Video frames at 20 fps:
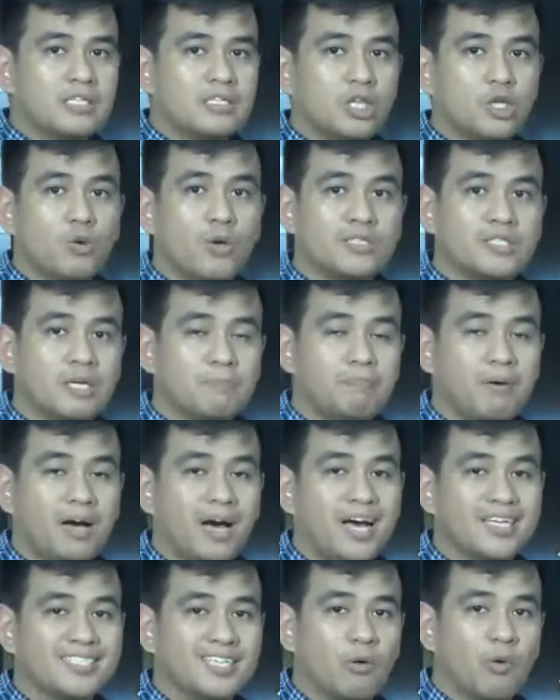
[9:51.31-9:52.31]
DOST
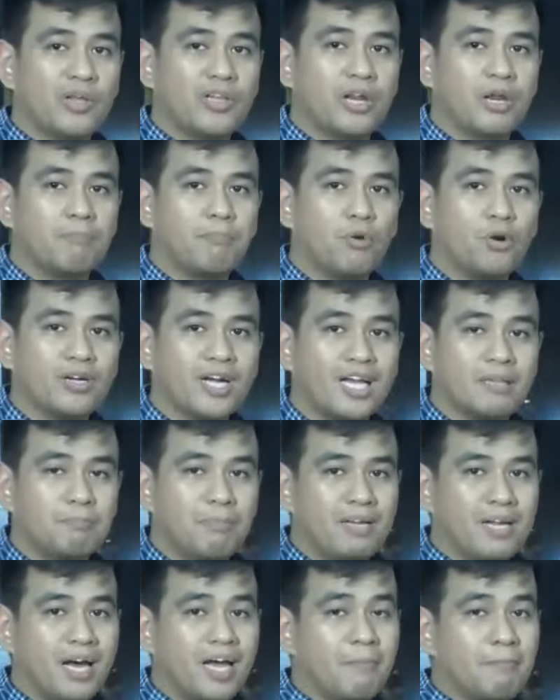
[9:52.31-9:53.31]
Pag-asa Weather Report at
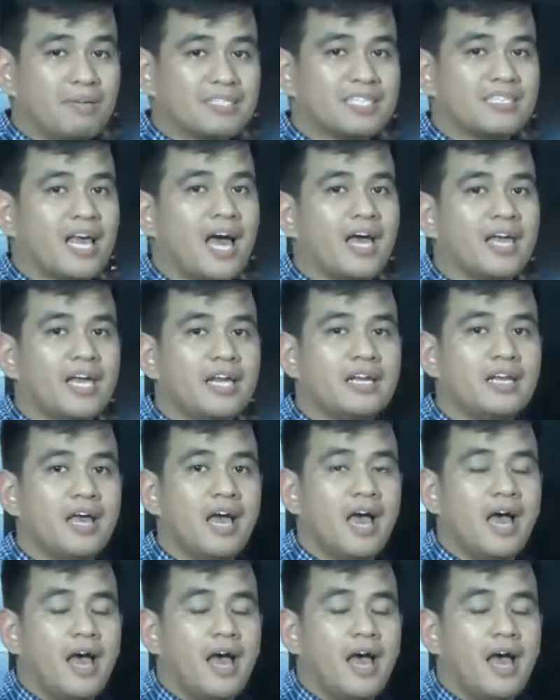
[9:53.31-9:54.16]
palaging bisitahin